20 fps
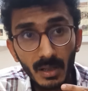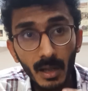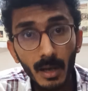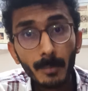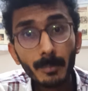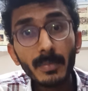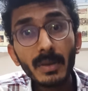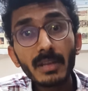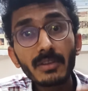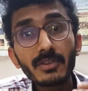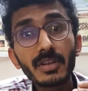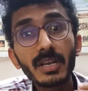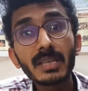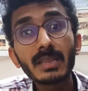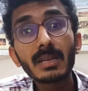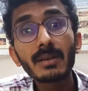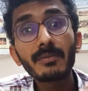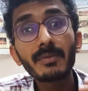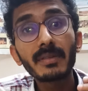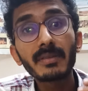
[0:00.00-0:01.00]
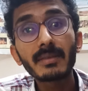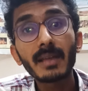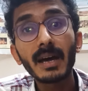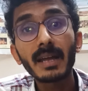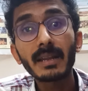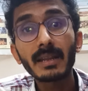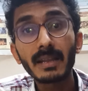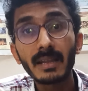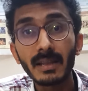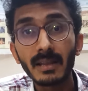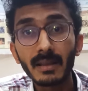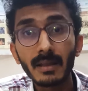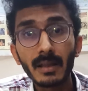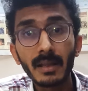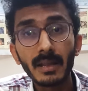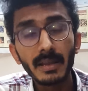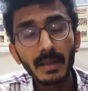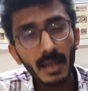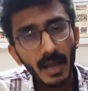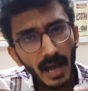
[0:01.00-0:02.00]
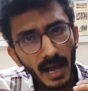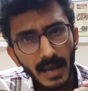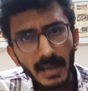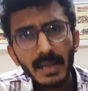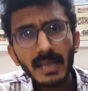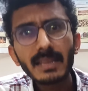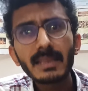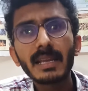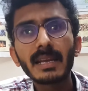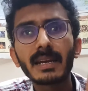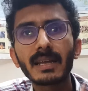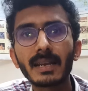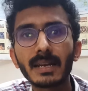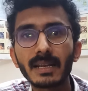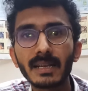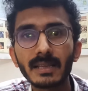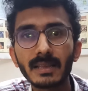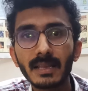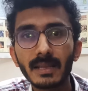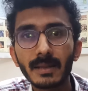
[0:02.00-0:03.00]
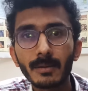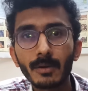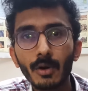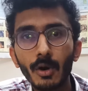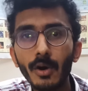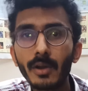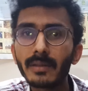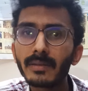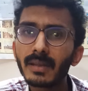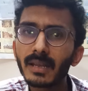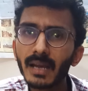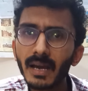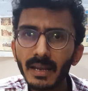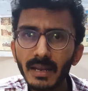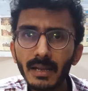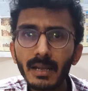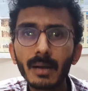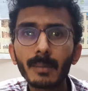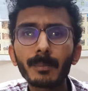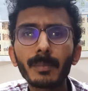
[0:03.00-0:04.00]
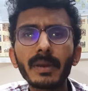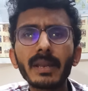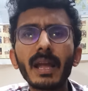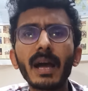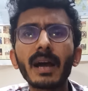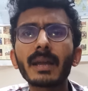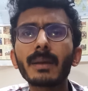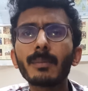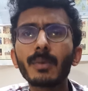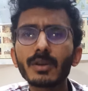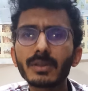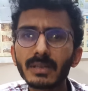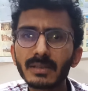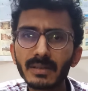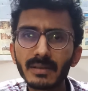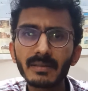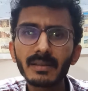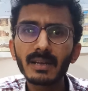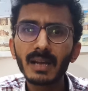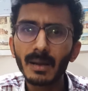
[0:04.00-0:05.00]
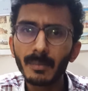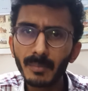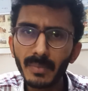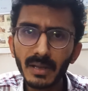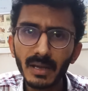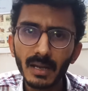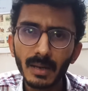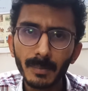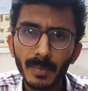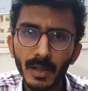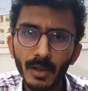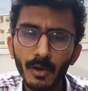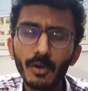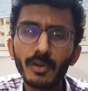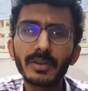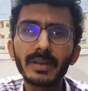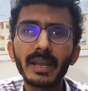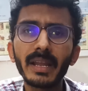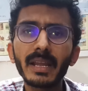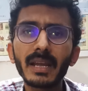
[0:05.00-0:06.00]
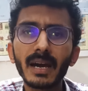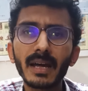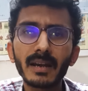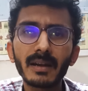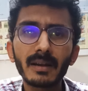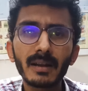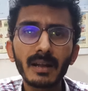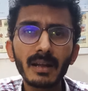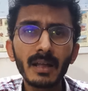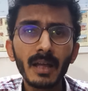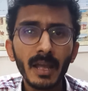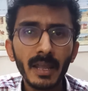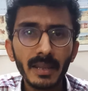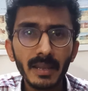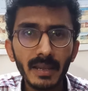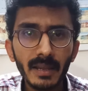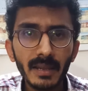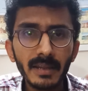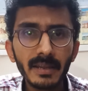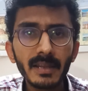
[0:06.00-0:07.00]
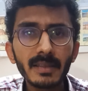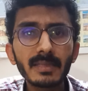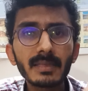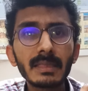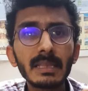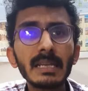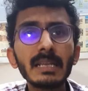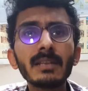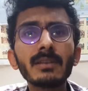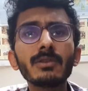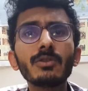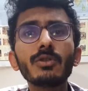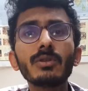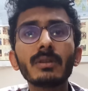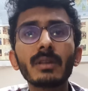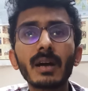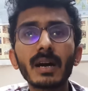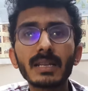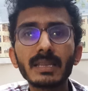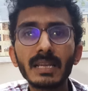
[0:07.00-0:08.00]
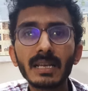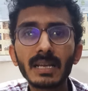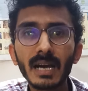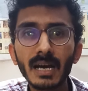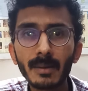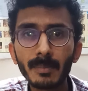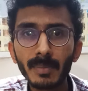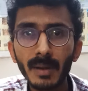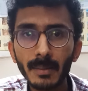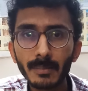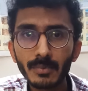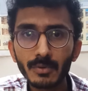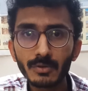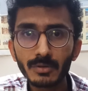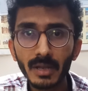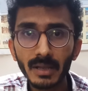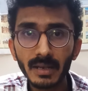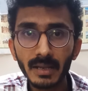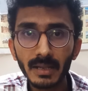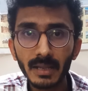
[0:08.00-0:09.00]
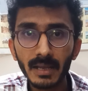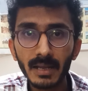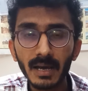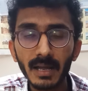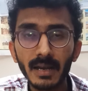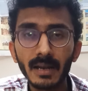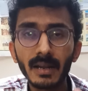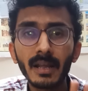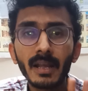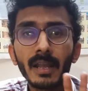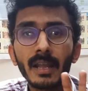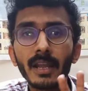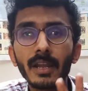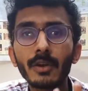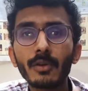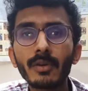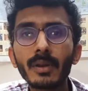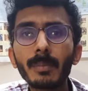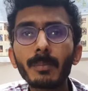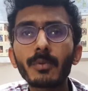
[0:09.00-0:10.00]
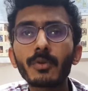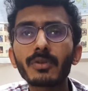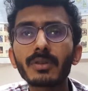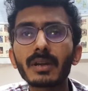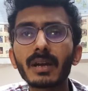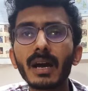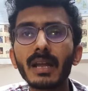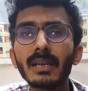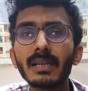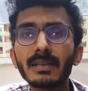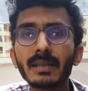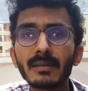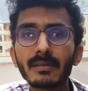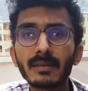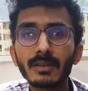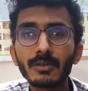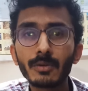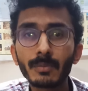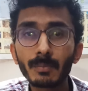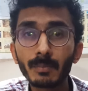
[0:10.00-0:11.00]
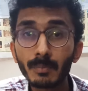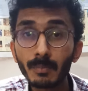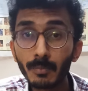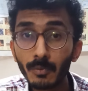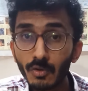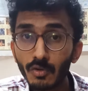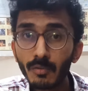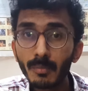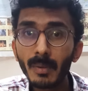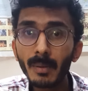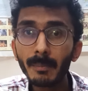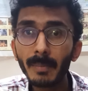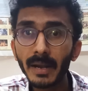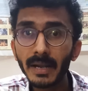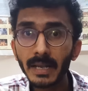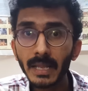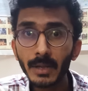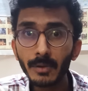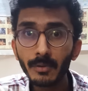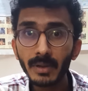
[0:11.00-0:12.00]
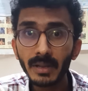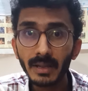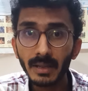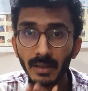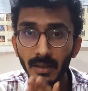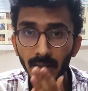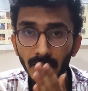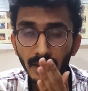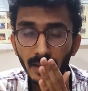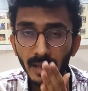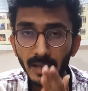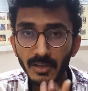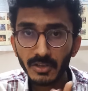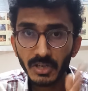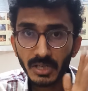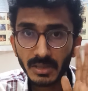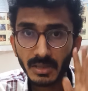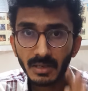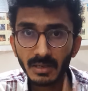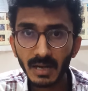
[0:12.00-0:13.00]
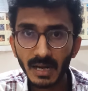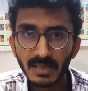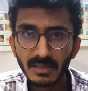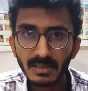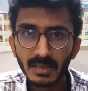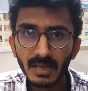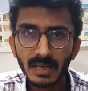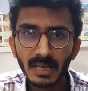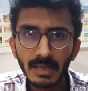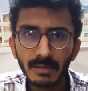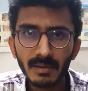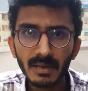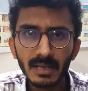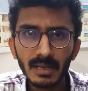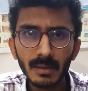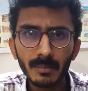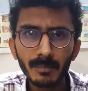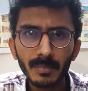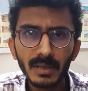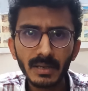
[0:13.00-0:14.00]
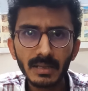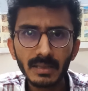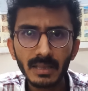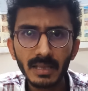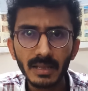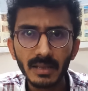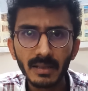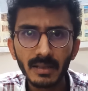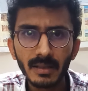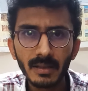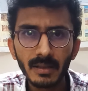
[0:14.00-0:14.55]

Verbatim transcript: अपने क्षेत्र विस्तार की आज्ञा देकर रखी थी और इसके कारण कंपनी आगे बहुत अच्छे से काम भी कर पाए और यही कारण रहा कि ये तीन अधिकार प्राप्त हो जाने के कारण इन्होंने पुर्तगाली जैसी जो पूर्व में बैठी हुई एक छत्र राज करने वाली कंपनी थी